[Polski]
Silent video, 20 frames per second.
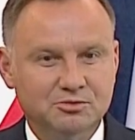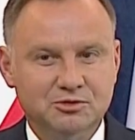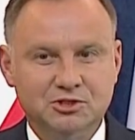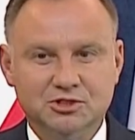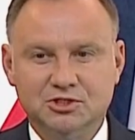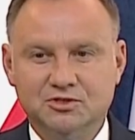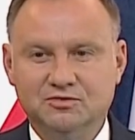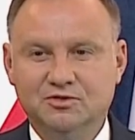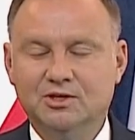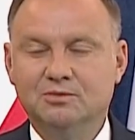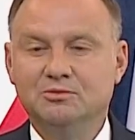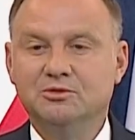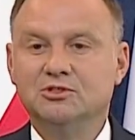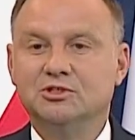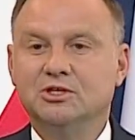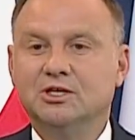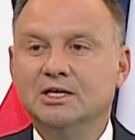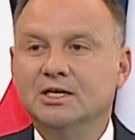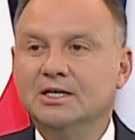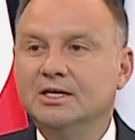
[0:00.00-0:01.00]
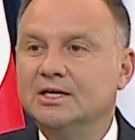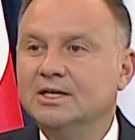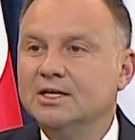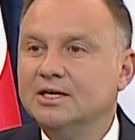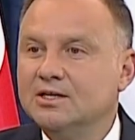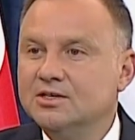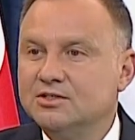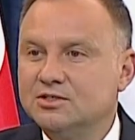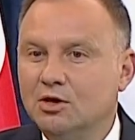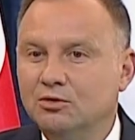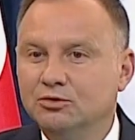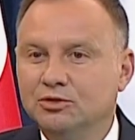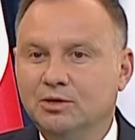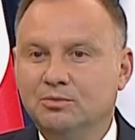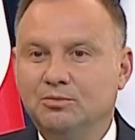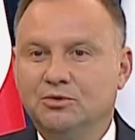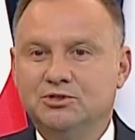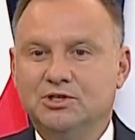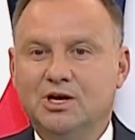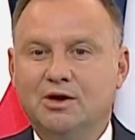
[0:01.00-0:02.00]
Przecież wiemy, że są te
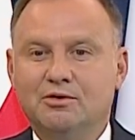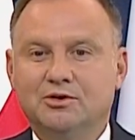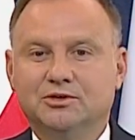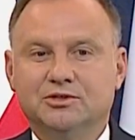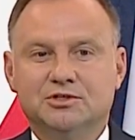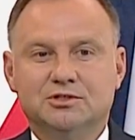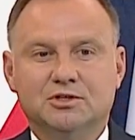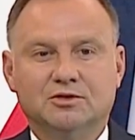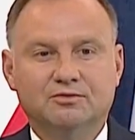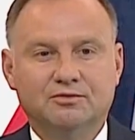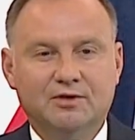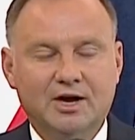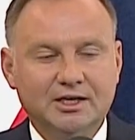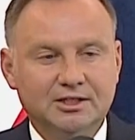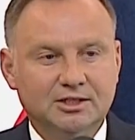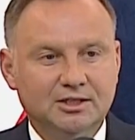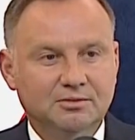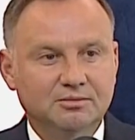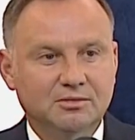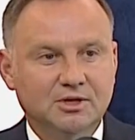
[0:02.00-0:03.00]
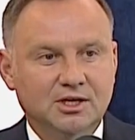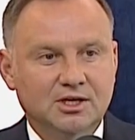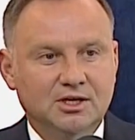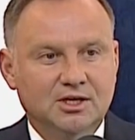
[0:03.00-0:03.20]
podziały, one są faktem.